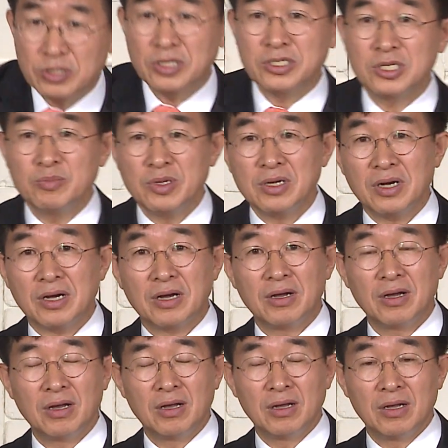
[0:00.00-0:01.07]
어떻습니까?
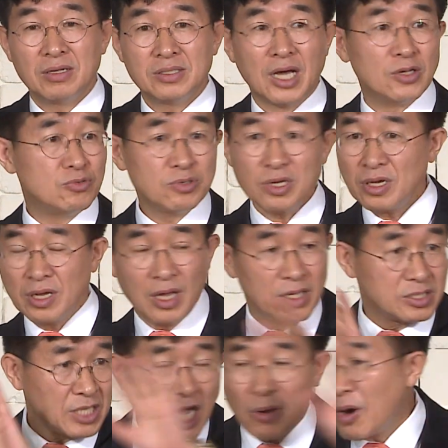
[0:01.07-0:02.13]
나중에
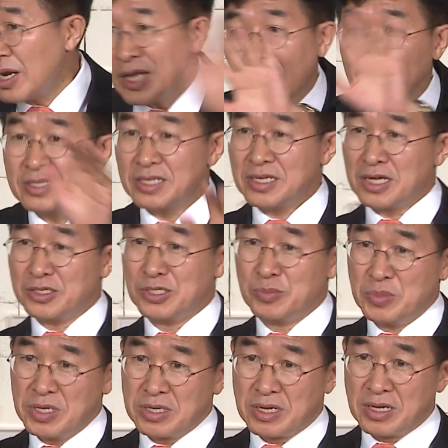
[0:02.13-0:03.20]
자활이 안 되지
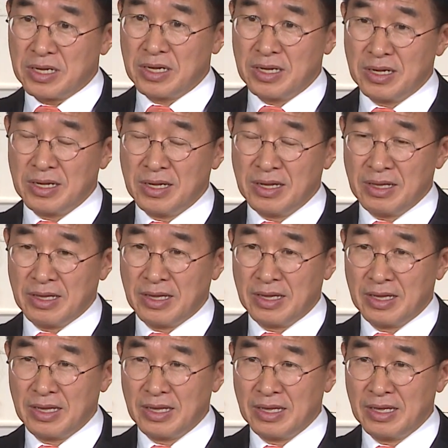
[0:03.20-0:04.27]
않습니까?
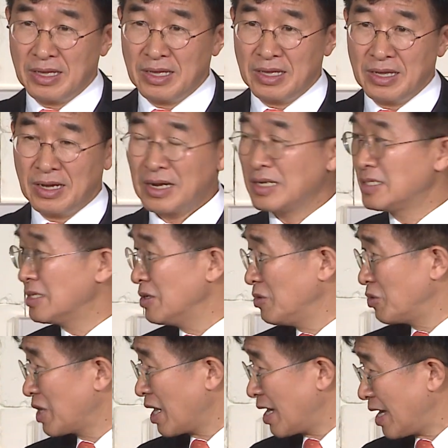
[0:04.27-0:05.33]
예. 그래서
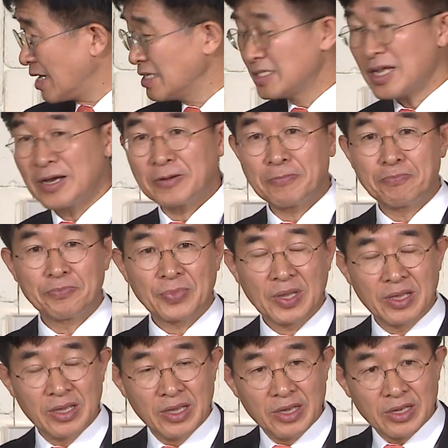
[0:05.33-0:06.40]
우리가 항상
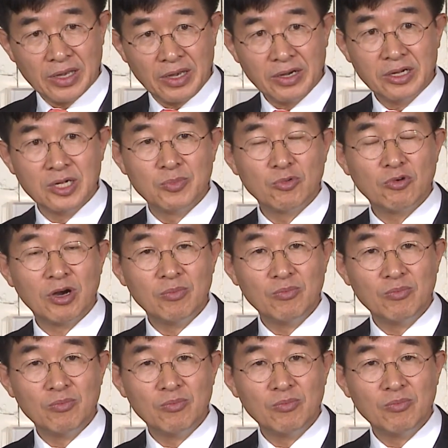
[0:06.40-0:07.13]
게으름과